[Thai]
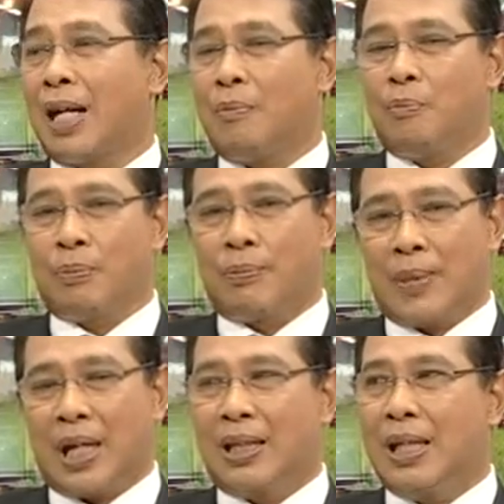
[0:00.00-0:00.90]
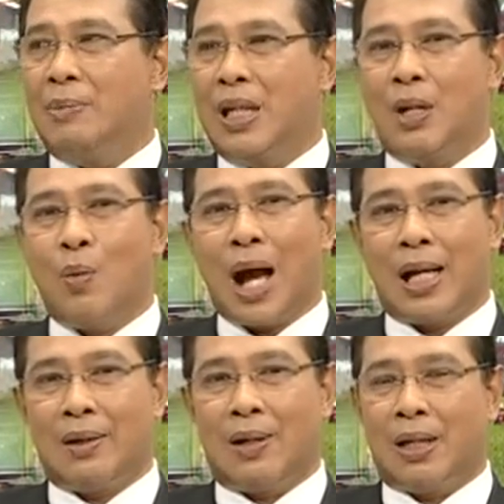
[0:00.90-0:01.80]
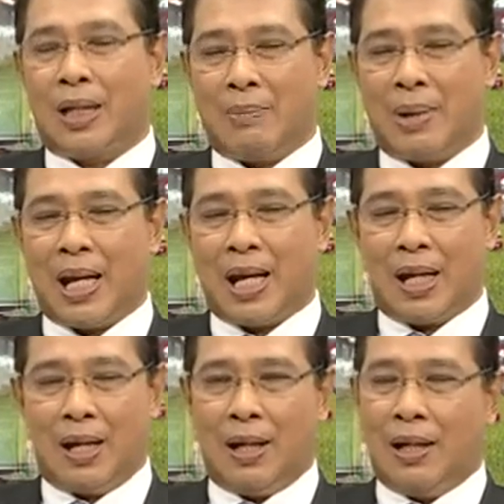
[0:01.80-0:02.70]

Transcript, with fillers: นะครับอันที่มีที่ว่างอยู่ก็ไหนไปไหนแล้ว